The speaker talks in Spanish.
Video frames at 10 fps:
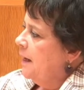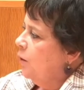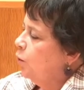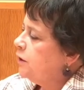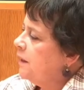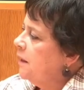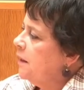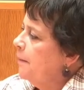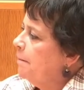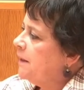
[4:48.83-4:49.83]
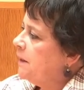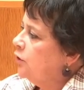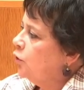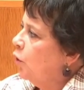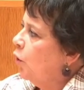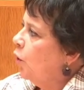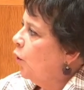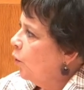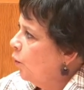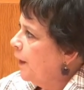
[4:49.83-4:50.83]
Usted presentó
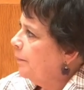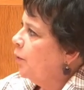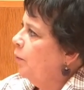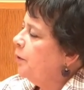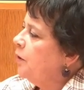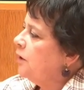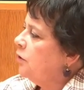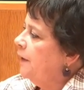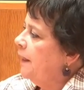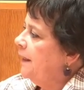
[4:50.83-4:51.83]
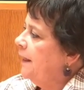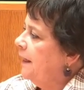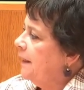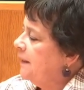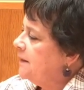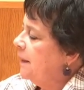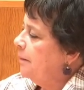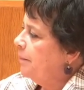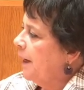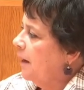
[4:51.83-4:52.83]
un proyecto de ley en este
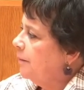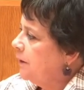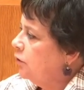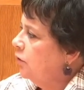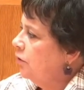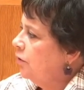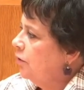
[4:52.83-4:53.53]
Parlamento